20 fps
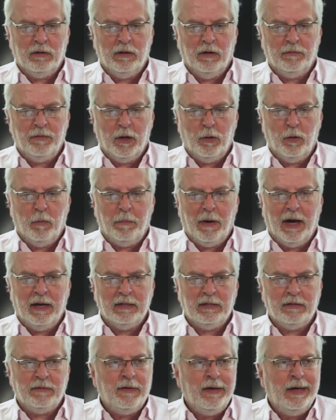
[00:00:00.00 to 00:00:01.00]
do wielu
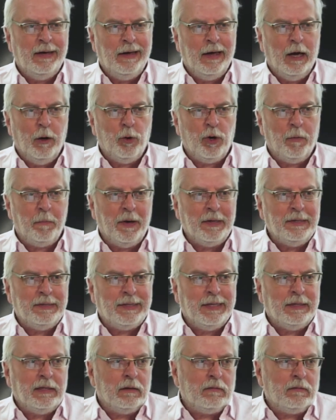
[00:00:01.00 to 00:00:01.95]
państw europejskich.